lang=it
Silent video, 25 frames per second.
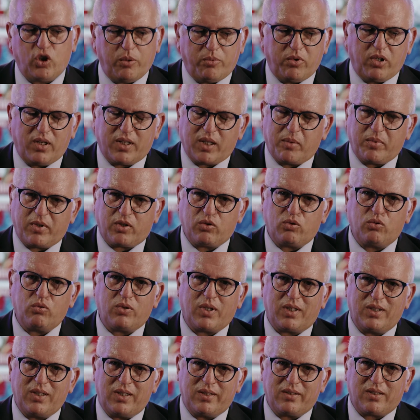Dopo la
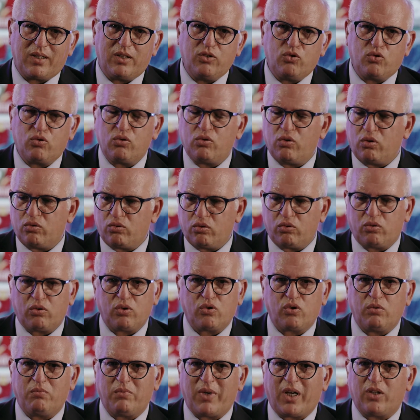riapertura del 3 giugno, tutto
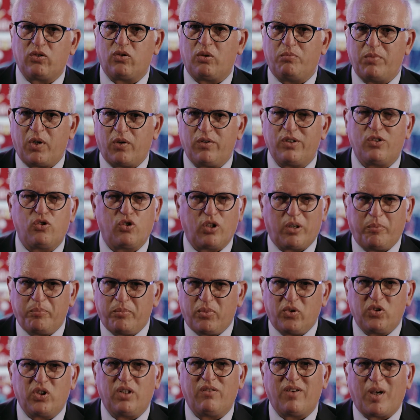sommato, abbiamo visto che
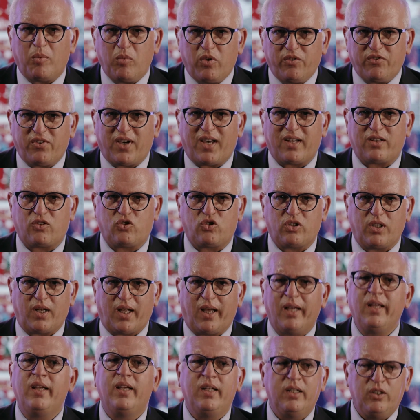potevamo
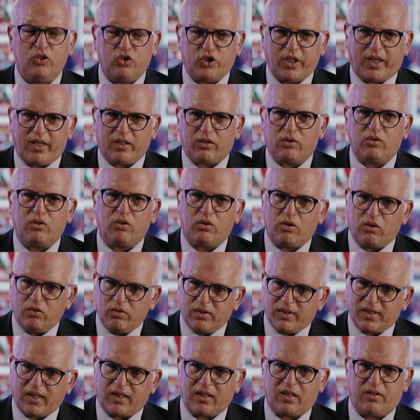farcela. Certo, con
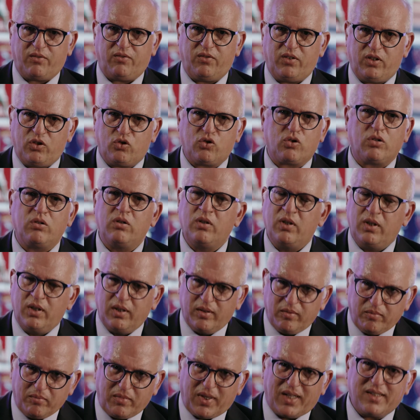sacrificio,
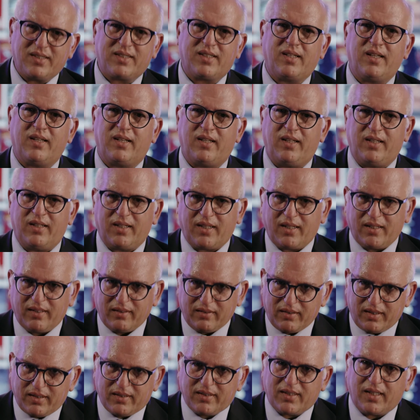mascherina,
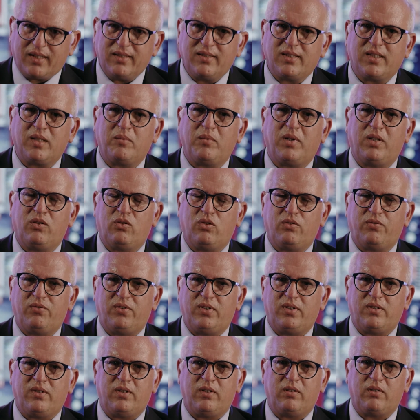distanziamento
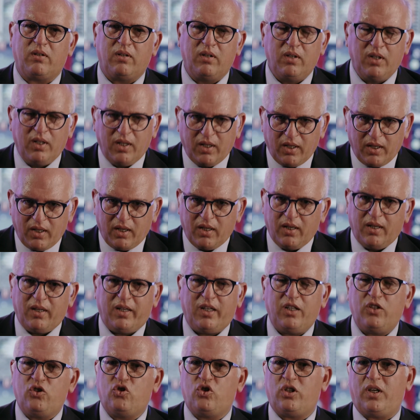fisico,
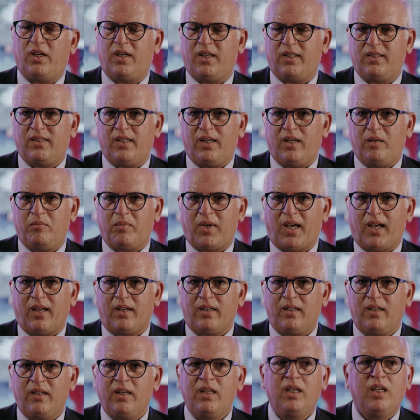igiene delle
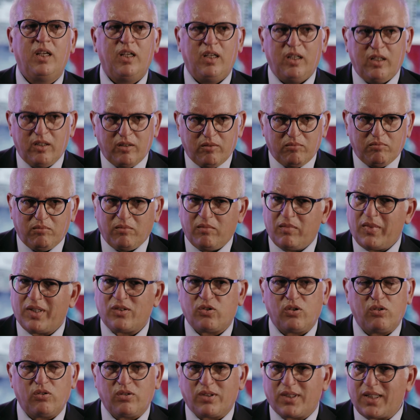mani, ma
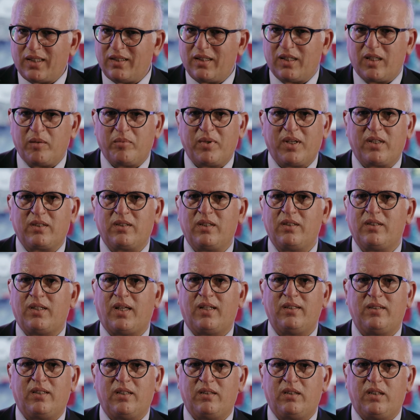sono state riaperte
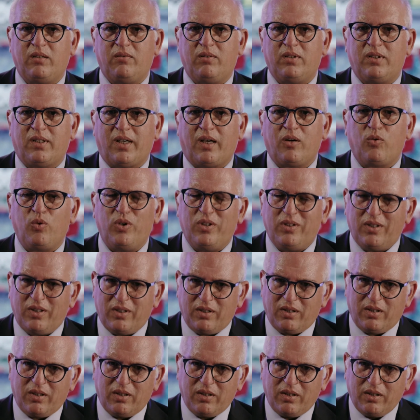tante attività,
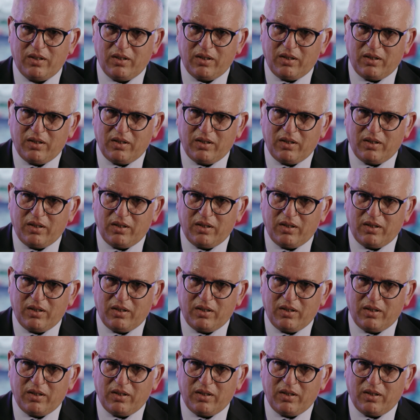quindi